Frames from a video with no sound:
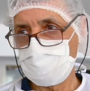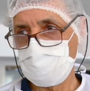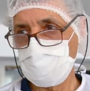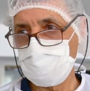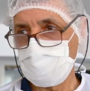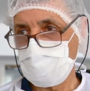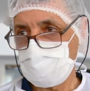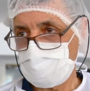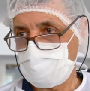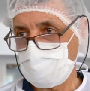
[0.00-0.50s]

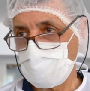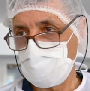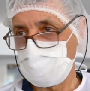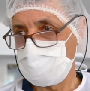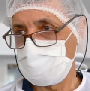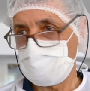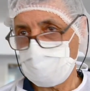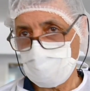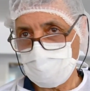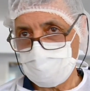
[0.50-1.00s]
لي
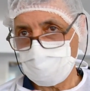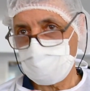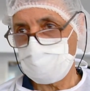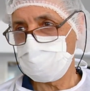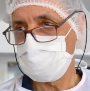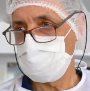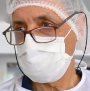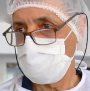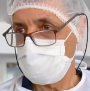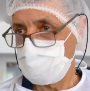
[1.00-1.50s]
ميدسان لي
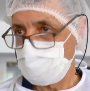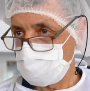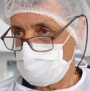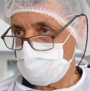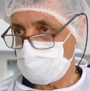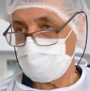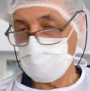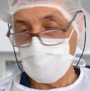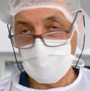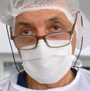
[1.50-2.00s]
زانفيرميي
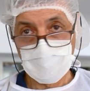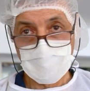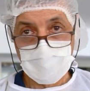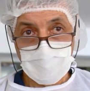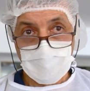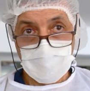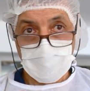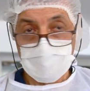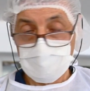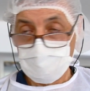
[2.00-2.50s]

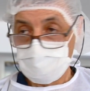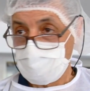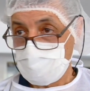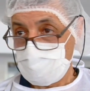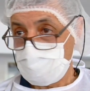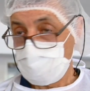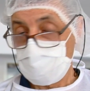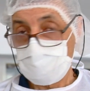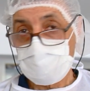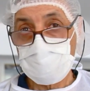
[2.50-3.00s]

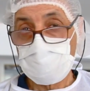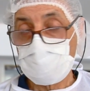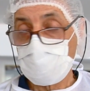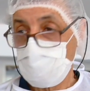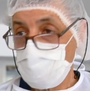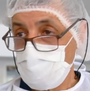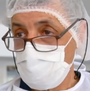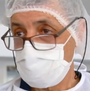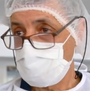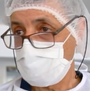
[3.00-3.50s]
البيرسونيل
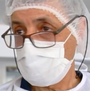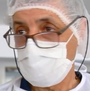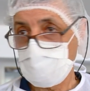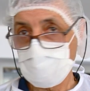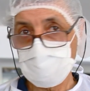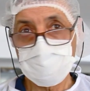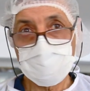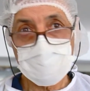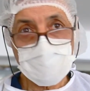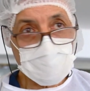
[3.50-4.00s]
كله
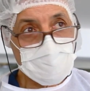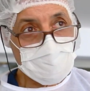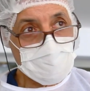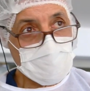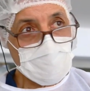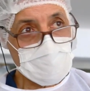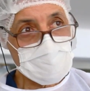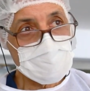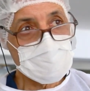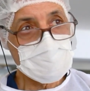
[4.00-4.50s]
تقريبا راهم
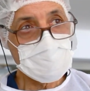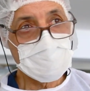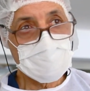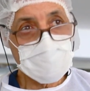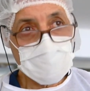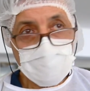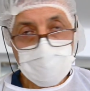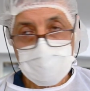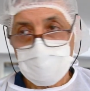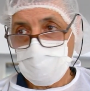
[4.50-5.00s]
جالسين
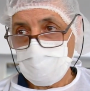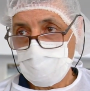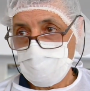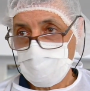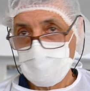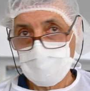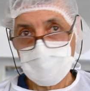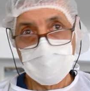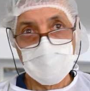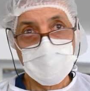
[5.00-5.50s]
هنايا
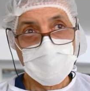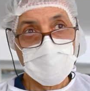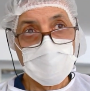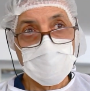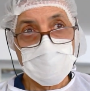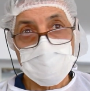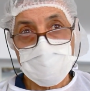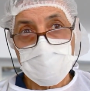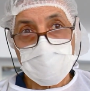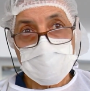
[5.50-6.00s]

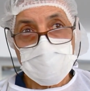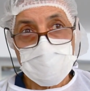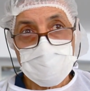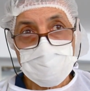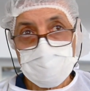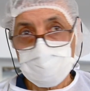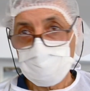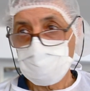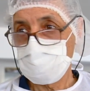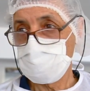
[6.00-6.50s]
ما
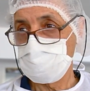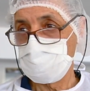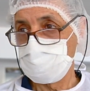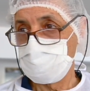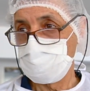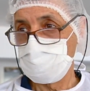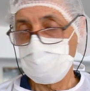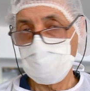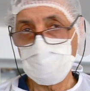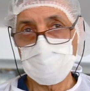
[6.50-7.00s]
كيمشيوش
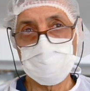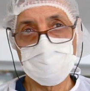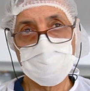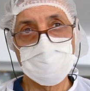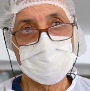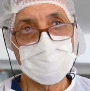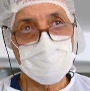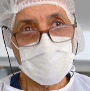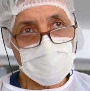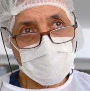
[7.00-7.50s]
يشوفوا
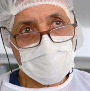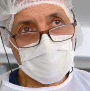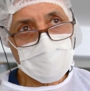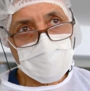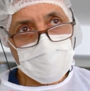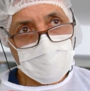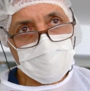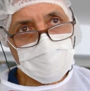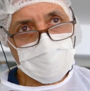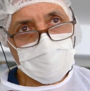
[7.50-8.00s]
ولادهم
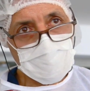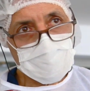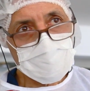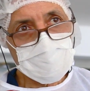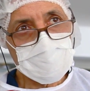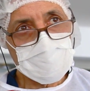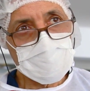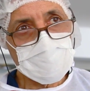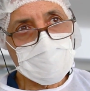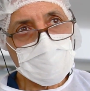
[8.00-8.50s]

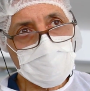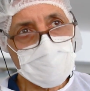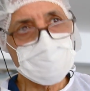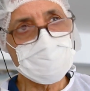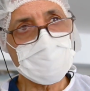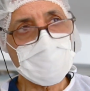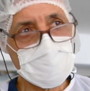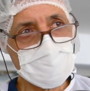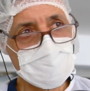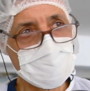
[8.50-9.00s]
فيعني غير
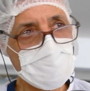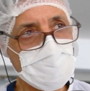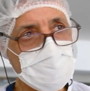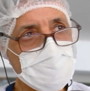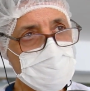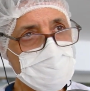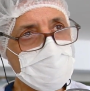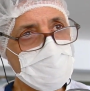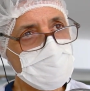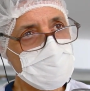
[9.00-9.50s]
رفقا
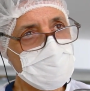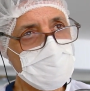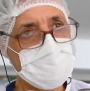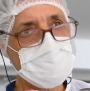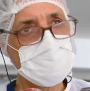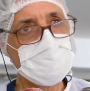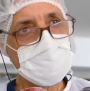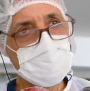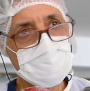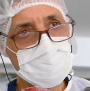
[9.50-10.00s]
بهم
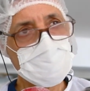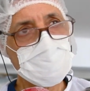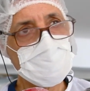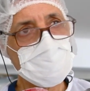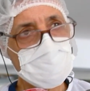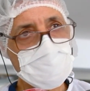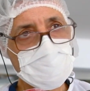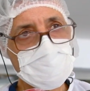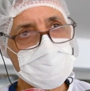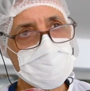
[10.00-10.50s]

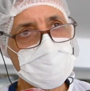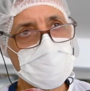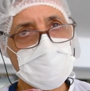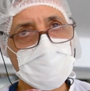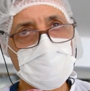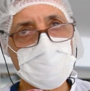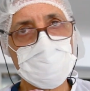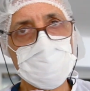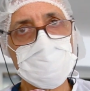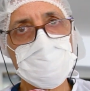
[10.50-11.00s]
ما
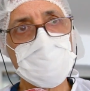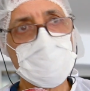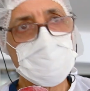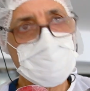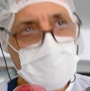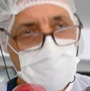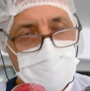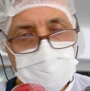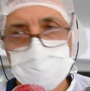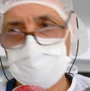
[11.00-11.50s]
نكرهوش ما
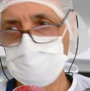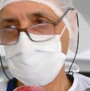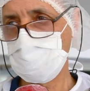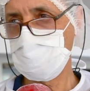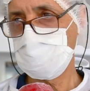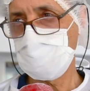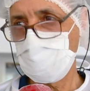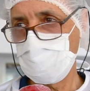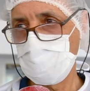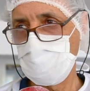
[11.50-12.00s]
يبقى يمرض
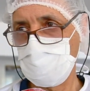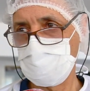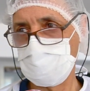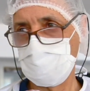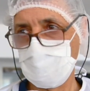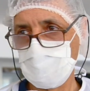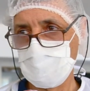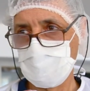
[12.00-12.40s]
حتى واحد